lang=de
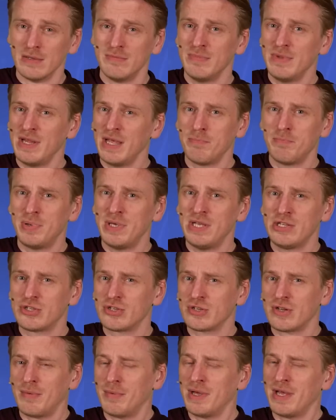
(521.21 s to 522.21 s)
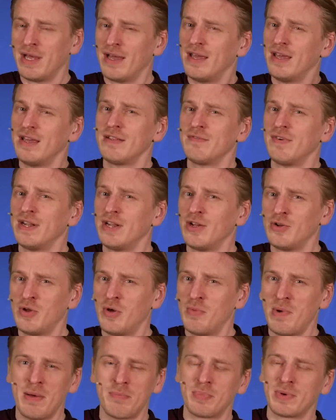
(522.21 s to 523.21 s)
neben Peach kann man ja irgendwann auch
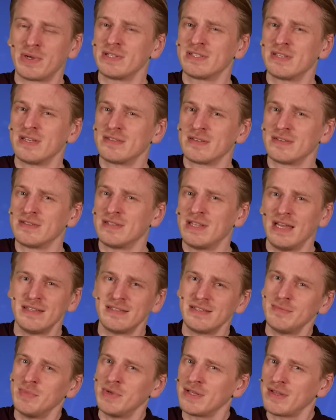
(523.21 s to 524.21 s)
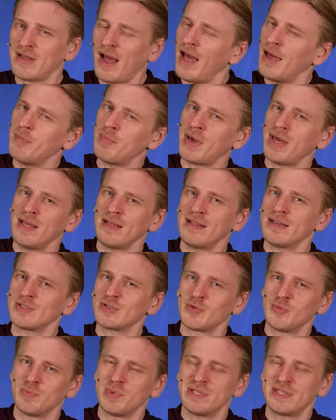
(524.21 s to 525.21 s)
nochmal Prinzessin Daisy mit reinbringen, da
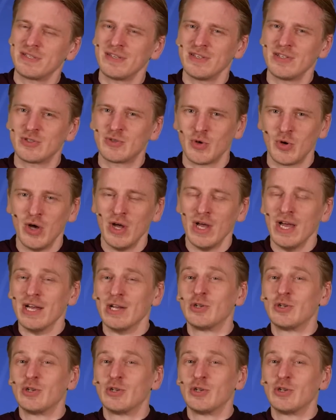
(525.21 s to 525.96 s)
so ein bisschen so